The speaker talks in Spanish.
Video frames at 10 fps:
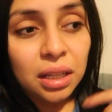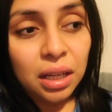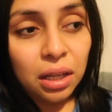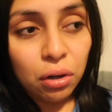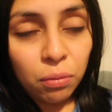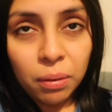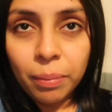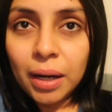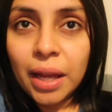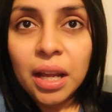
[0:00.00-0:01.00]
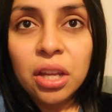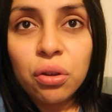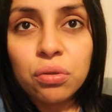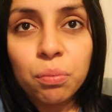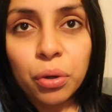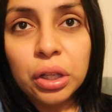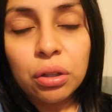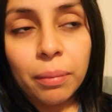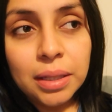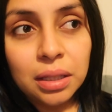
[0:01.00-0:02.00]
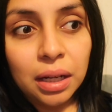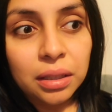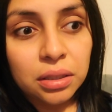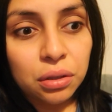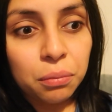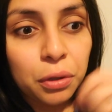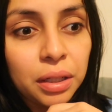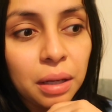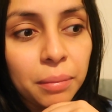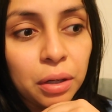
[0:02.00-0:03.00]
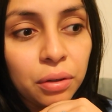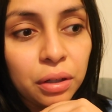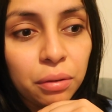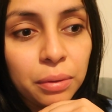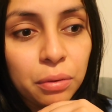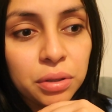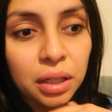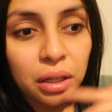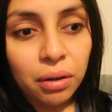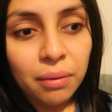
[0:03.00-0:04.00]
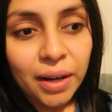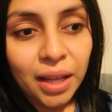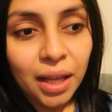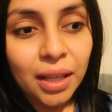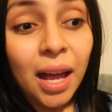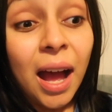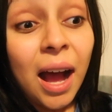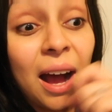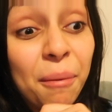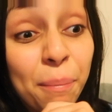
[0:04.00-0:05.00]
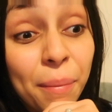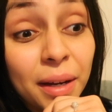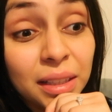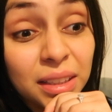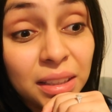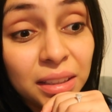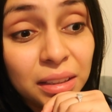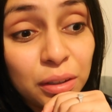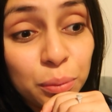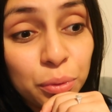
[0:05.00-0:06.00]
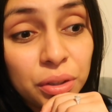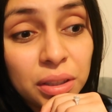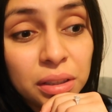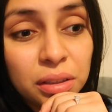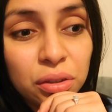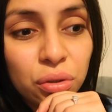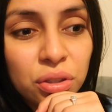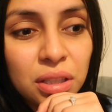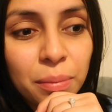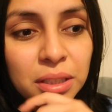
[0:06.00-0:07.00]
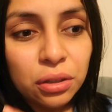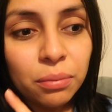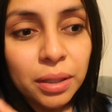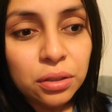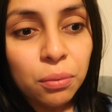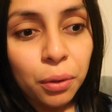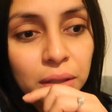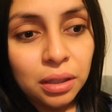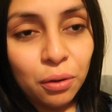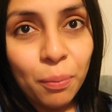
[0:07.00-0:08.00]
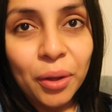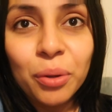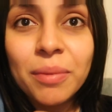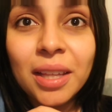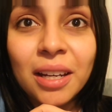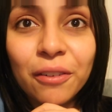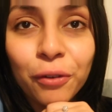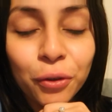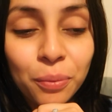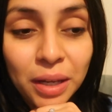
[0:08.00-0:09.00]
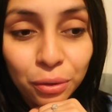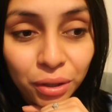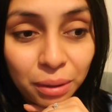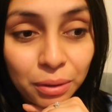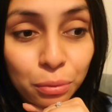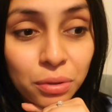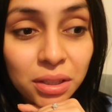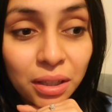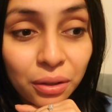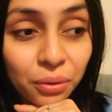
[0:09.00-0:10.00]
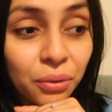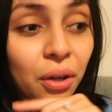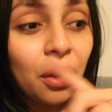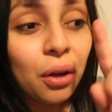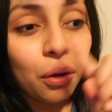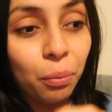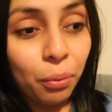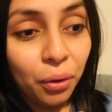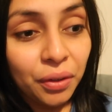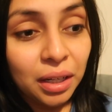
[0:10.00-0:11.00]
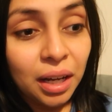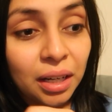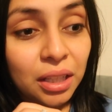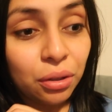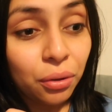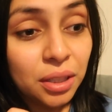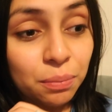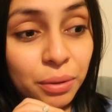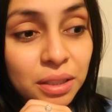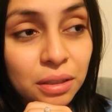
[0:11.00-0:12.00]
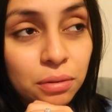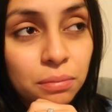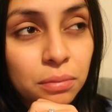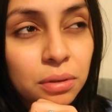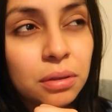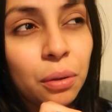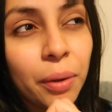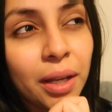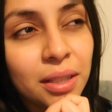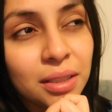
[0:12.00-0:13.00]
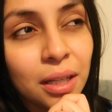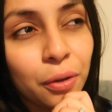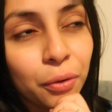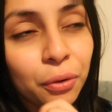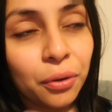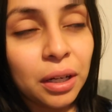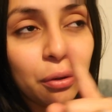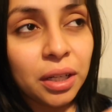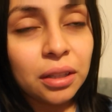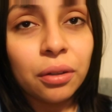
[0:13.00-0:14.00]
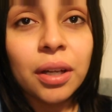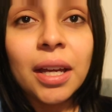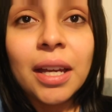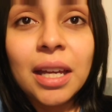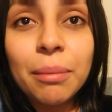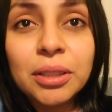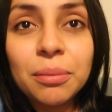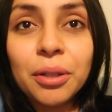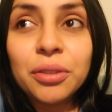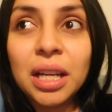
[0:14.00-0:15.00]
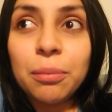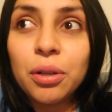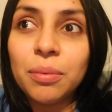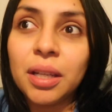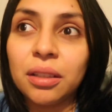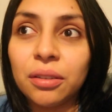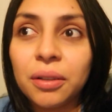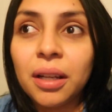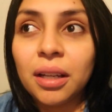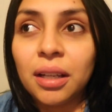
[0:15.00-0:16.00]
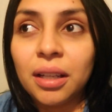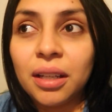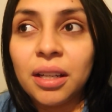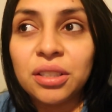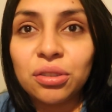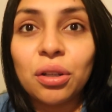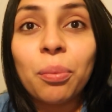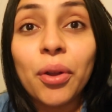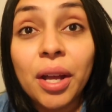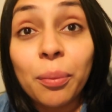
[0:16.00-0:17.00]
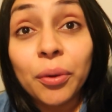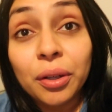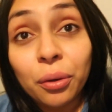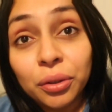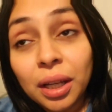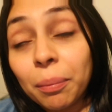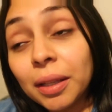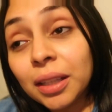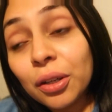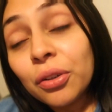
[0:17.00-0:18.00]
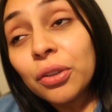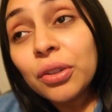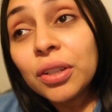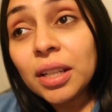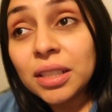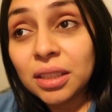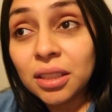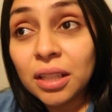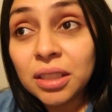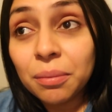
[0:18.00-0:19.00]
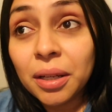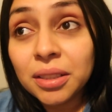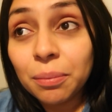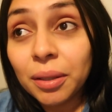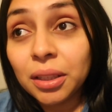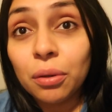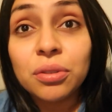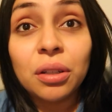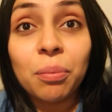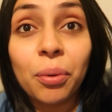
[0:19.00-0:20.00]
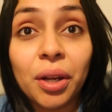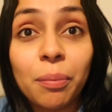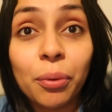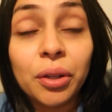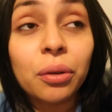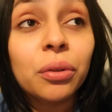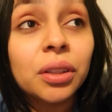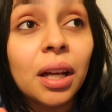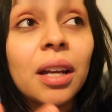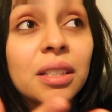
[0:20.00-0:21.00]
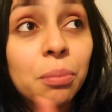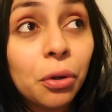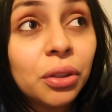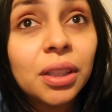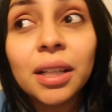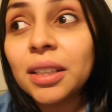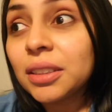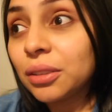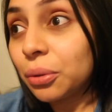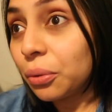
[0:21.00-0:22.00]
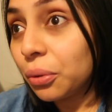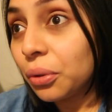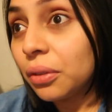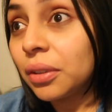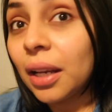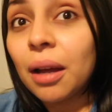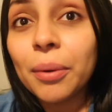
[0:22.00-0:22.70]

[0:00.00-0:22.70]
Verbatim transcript: que ropa para allá niños un poquito más grandes como Liam. Es lo que no me gusta, que no hay variedad. Aparte, como que, no sé, me siento más cómoda estar comprando en mi teléfono, viendo que me gusta y no lo pongo en el carrito. Después digo, lo voy a necesitar o no y lo quito y más o menos ahí voy viendo eh, esto se lo podría poner con tal pantalón este, este, este, pantalón se lo podría poner con tales botas o con tal